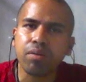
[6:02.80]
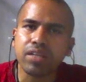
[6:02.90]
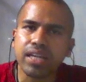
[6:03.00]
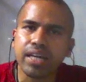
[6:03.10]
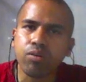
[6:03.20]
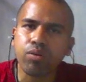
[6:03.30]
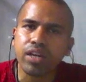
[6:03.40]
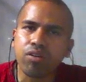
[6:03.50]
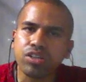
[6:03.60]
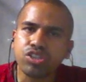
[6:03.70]
আমাদের এককের
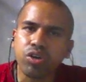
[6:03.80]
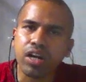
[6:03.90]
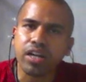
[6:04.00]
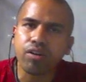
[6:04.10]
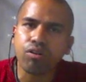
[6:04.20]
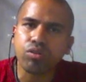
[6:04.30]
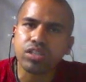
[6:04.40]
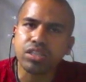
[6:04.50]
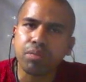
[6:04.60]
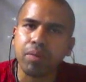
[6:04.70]
ঘরের সংখ্যাটা কত
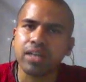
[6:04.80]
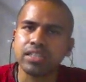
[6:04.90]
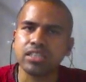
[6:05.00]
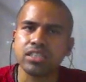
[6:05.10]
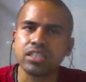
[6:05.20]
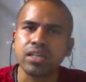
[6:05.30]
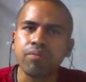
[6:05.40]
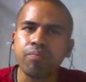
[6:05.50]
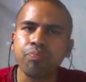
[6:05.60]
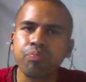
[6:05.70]
আসছে পাঁচ আসছে
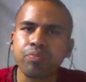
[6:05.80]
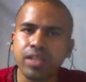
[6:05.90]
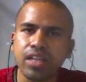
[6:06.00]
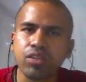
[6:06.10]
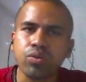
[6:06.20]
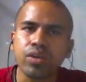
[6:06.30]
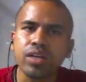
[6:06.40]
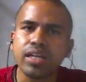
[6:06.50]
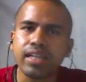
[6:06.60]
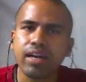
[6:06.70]
তাই তো
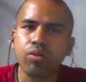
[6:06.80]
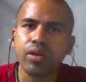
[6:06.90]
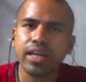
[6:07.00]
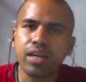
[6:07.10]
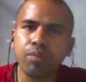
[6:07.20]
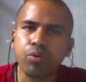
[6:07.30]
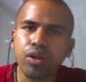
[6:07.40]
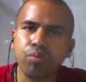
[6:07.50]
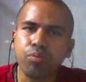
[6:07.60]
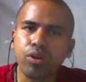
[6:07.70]
দেখো এখানে
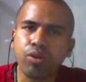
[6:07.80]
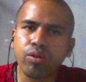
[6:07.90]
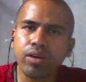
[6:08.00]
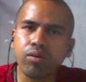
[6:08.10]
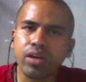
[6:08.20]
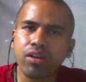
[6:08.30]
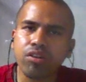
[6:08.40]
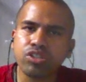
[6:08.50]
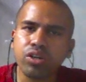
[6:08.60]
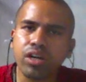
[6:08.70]
পনেরো পনেরোর এককের
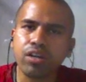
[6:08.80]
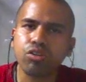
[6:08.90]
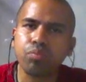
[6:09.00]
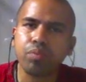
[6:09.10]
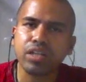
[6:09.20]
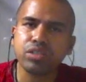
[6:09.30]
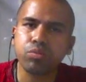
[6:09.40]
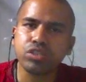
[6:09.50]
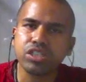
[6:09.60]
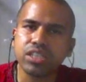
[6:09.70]
ঘরের সংখ্যাটা কত পাঁচ
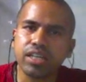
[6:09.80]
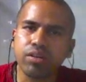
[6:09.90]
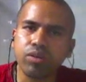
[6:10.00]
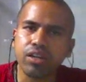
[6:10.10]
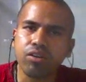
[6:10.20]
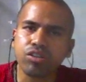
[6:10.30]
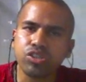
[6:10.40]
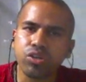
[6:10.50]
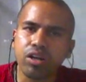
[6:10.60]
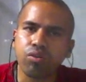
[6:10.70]
পঁচিশের এককের ঘরের
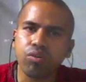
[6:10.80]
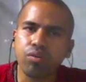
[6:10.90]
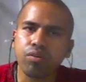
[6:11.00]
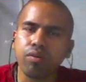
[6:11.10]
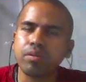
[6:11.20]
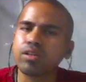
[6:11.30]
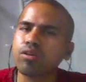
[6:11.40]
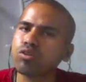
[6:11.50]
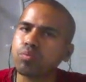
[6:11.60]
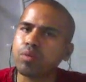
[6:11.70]
সংখ্যাগুলো আমাদের
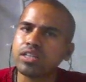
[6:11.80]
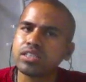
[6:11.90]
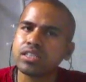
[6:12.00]
কত পাঁচ